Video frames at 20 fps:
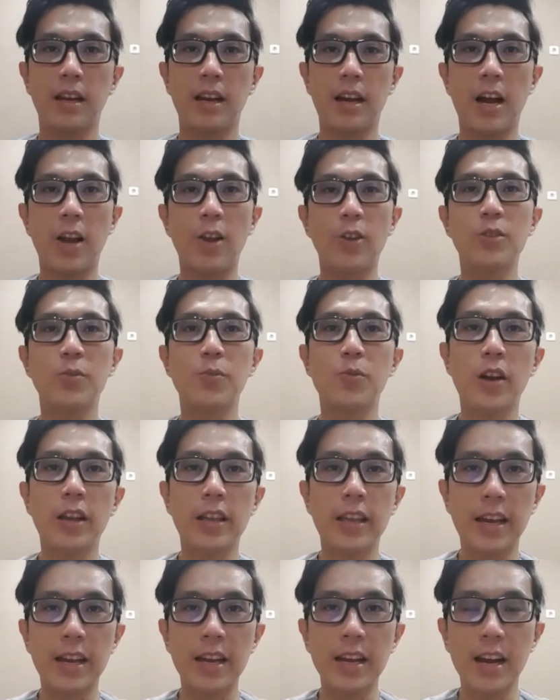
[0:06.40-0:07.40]
Halo
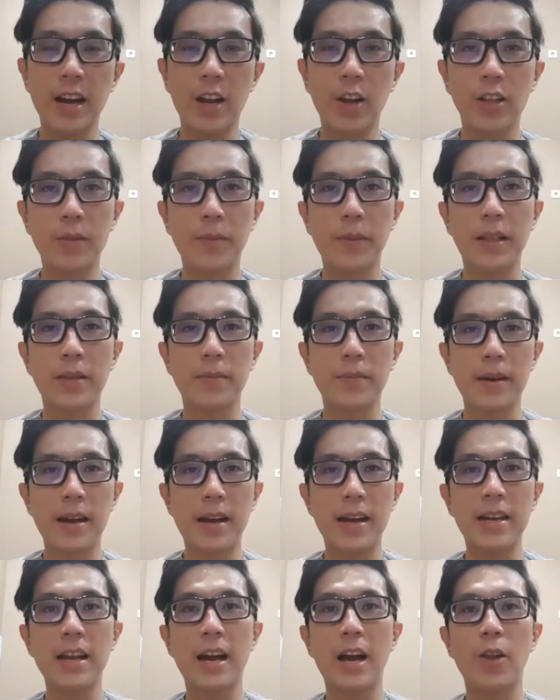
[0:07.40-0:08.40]
semuanya, halo
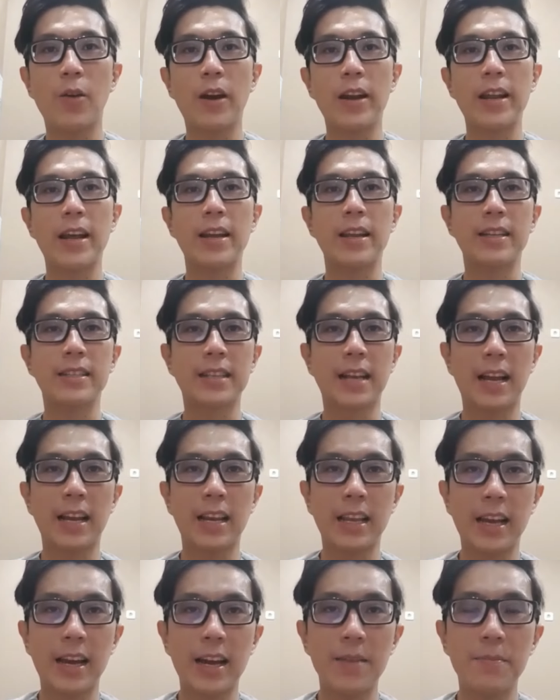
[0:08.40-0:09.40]
teman-teman, halo adik-adik
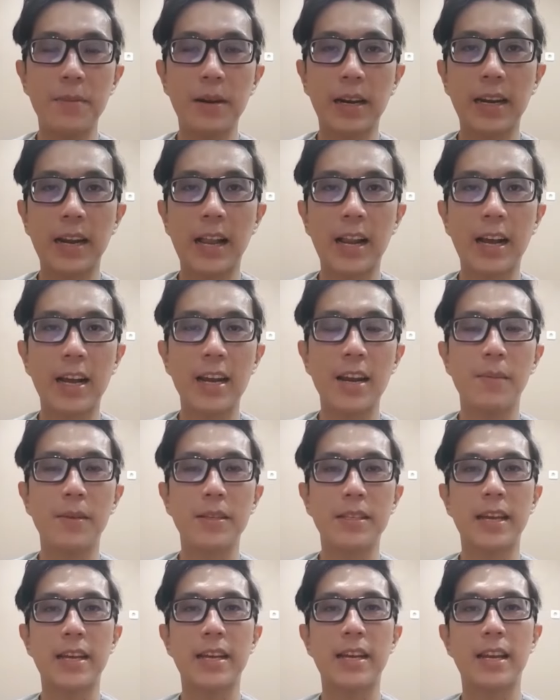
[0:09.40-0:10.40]
sekalian. Perkenalkan nama
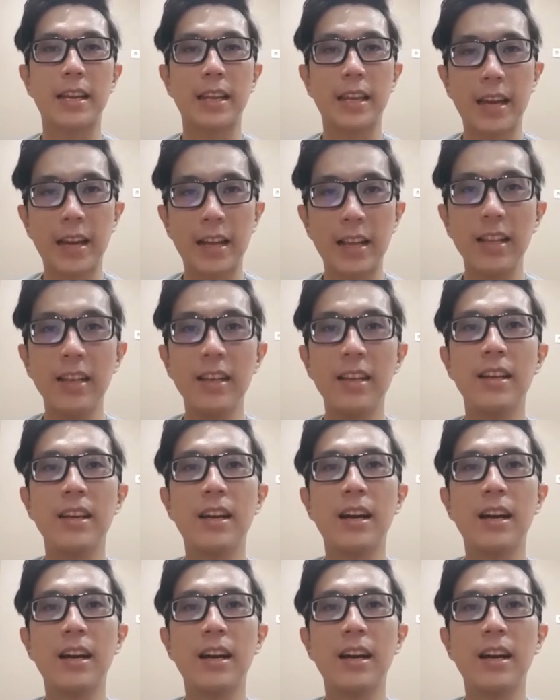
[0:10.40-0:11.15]
saya Daniel.